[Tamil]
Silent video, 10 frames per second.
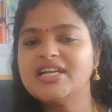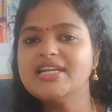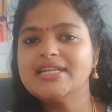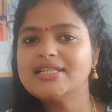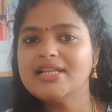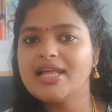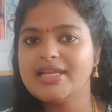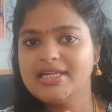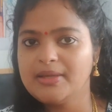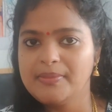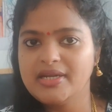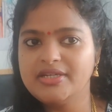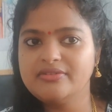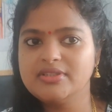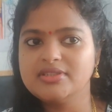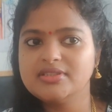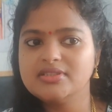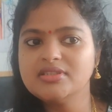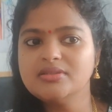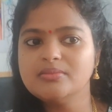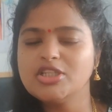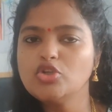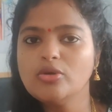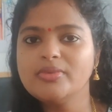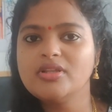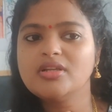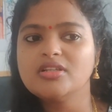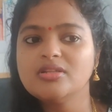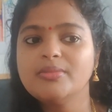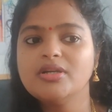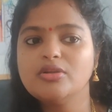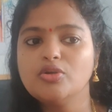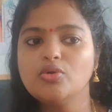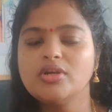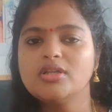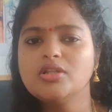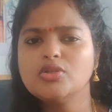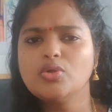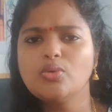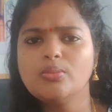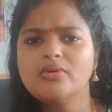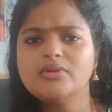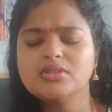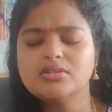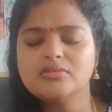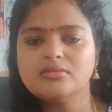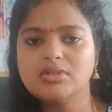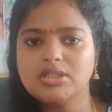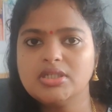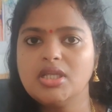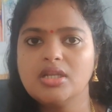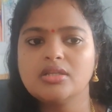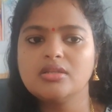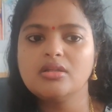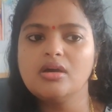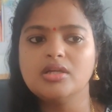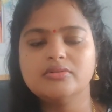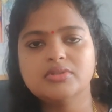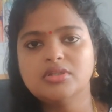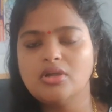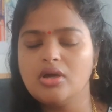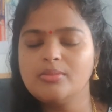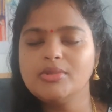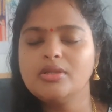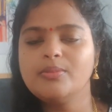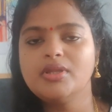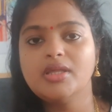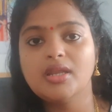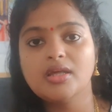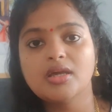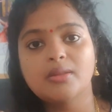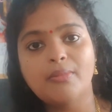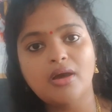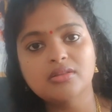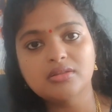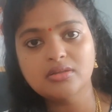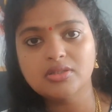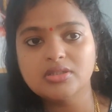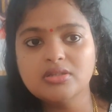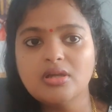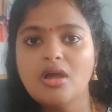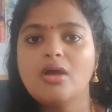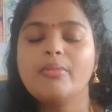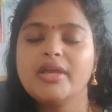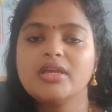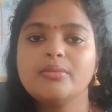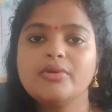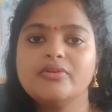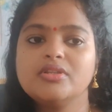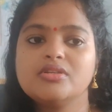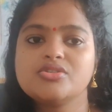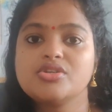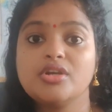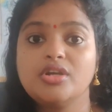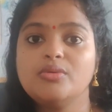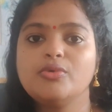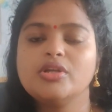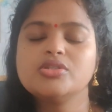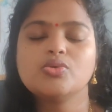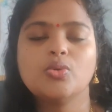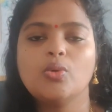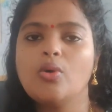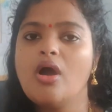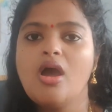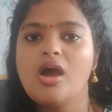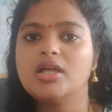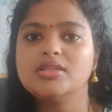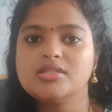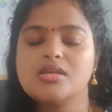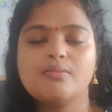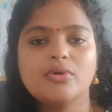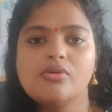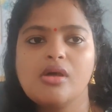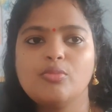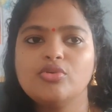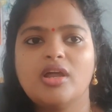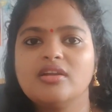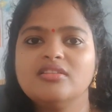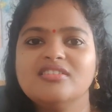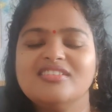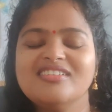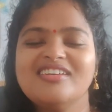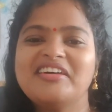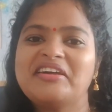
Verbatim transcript: ரெண்டு இடத்துல லைட்டாக பிளட்டு வந்தது மதிக்கொண்டு தான் இருந்தது பட் இன்னொரு இடத்துல வந்து ரொம்ப வந்து வந்துட்டே இருந்தது அது வந்து நார்மலாக பிள்ளை எனக்கு அதை பார்த்து வந்து மை வரைக்குமே வந்துருச்சு ரெண்டு முறை ஸோ அந்த சம்பவம் இல்லாமல் நடந்தது